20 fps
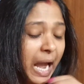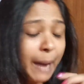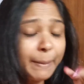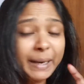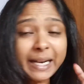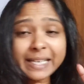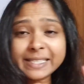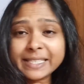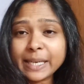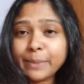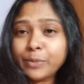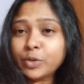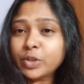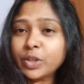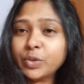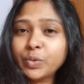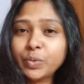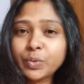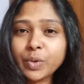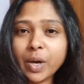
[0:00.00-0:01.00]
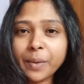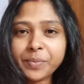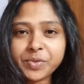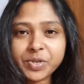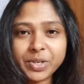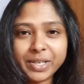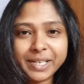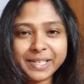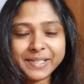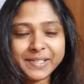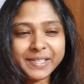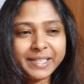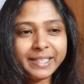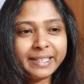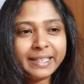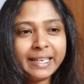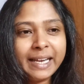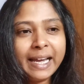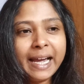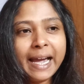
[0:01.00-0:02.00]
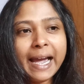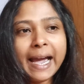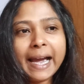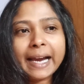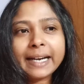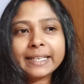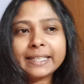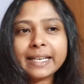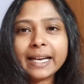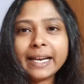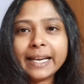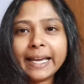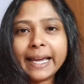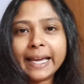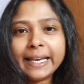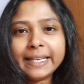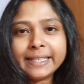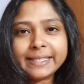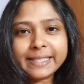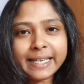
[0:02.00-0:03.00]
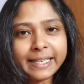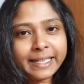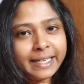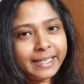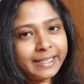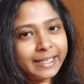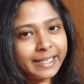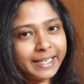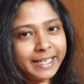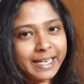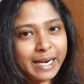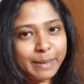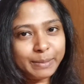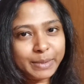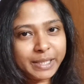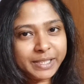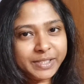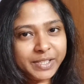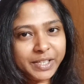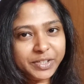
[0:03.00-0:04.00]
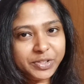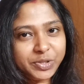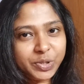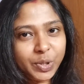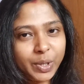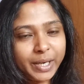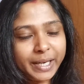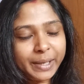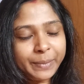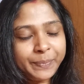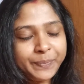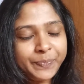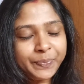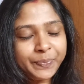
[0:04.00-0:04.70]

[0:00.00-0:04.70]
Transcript: আমার কাছে এই মুহূর্তে দুটো অপশান আছে একটা এই চ্যানেলটারই নামটা চেঞ্জ করা